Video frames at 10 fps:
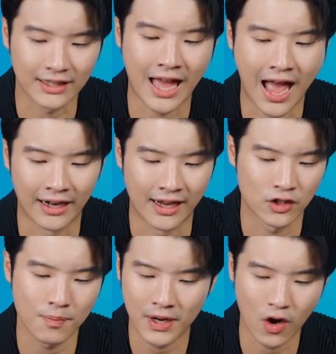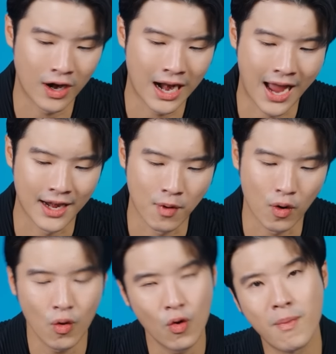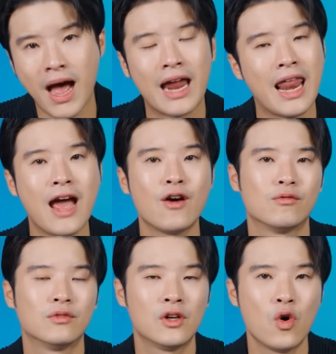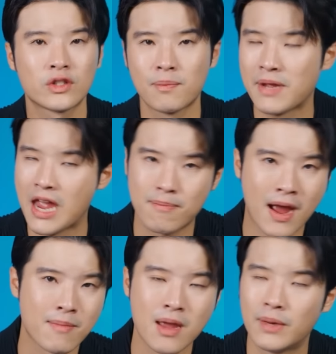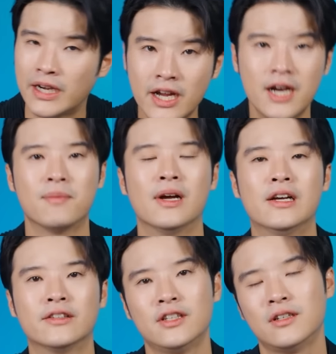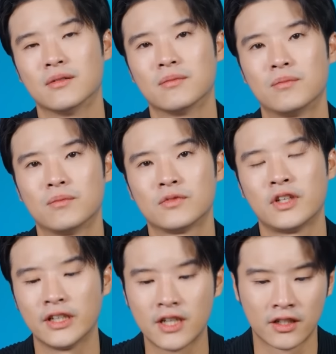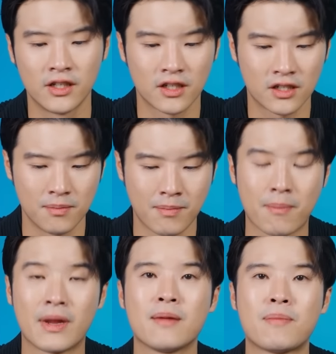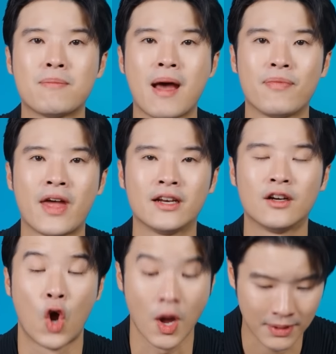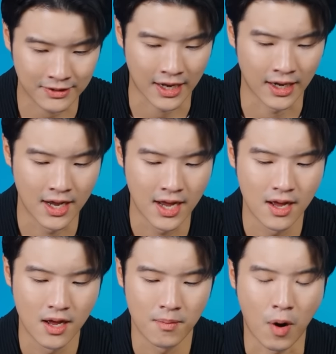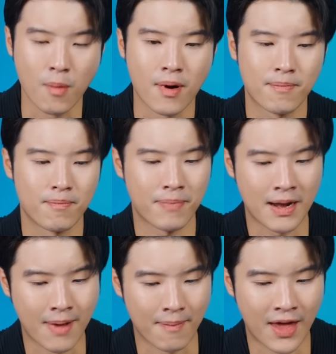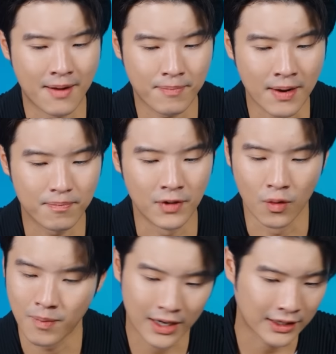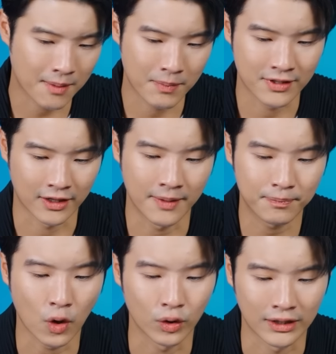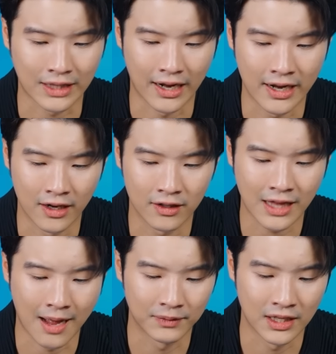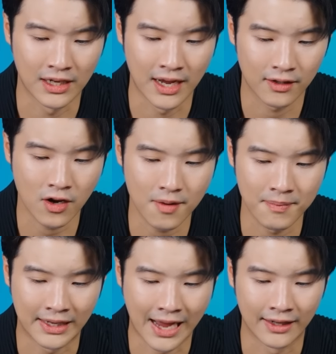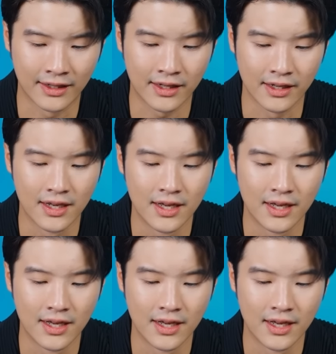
ต่างๆเนี่ยช้อปปิ้งออนไลน์เนี่ยบอกโอ้มาแล้วโลกจะเปลี่ยนไปไม่เหมือนเดิมซึ่งสิ่งที่เกิดขึ้นก็คือมันไม่ได้เป็นแบบนั้น 100%พอมันเป็นแบบนั้นปุ๊บหรือแม้กระทั่งบริษัทคริปโตต่างๆเองก็ตามทีเนี่ยก็มีการที่